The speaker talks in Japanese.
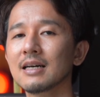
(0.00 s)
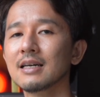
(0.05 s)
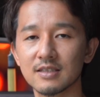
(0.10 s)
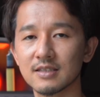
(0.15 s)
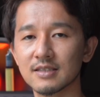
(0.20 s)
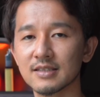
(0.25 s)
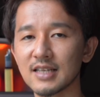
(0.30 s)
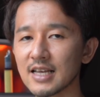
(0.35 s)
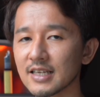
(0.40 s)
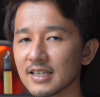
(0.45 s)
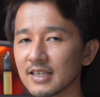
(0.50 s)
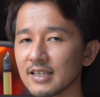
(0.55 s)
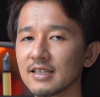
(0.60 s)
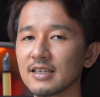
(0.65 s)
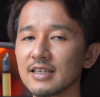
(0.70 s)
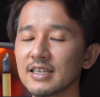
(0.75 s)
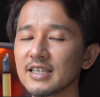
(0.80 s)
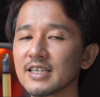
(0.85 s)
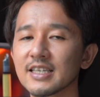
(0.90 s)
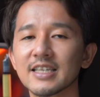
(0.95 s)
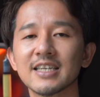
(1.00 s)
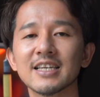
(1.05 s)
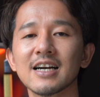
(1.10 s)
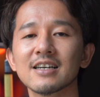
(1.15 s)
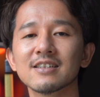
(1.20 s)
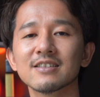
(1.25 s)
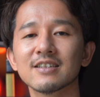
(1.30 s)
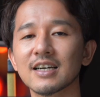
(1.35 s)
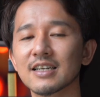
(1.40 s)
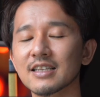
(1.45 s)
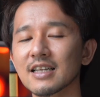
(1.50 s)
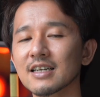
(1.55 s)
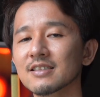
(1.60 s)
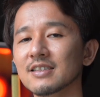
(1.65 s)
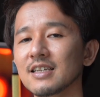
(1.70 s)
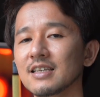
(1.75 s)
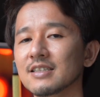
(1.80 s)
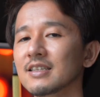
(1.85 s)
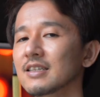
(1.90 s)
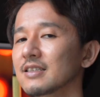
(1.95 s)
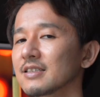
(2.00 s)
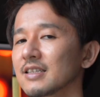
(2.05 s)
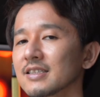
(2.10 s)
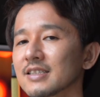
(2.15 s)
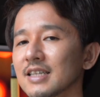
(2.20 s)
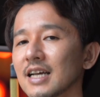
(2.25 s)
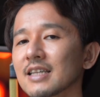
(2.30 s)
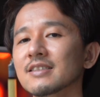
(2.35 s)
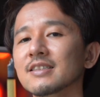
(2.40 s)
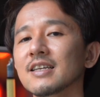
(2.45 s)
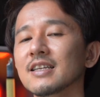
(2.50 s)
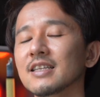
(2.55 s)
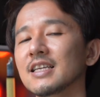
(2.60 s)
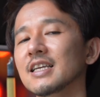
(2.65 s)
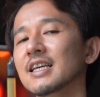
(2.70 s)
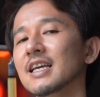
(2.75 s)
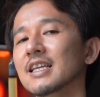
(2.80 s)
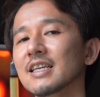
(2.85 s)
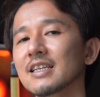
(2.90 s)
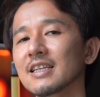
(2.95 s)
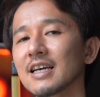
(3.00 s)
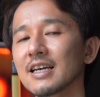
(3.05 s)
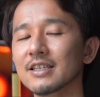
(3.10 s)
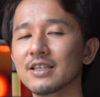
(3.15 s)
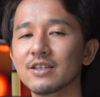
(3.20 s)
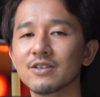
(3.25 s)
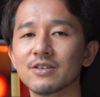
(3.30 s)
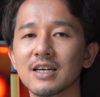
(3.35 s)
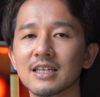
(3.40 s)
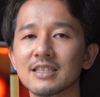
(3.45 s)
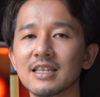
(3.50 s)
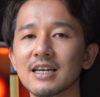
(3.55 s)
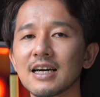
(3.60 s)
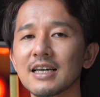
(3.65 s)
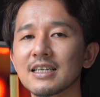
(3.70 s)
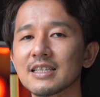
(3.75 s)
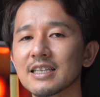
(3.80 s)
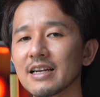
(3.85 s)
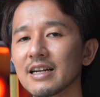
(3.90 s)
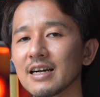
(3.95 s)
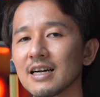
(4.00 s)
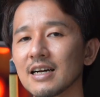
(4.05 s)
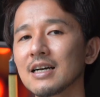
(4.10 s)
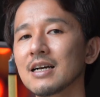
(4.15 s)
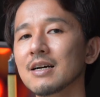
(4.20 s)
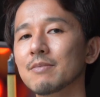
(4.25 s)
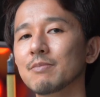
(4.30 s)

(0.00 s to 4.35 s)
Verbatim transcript: 最近いい企画がなくて全然撮影に行けてないという方がいたら、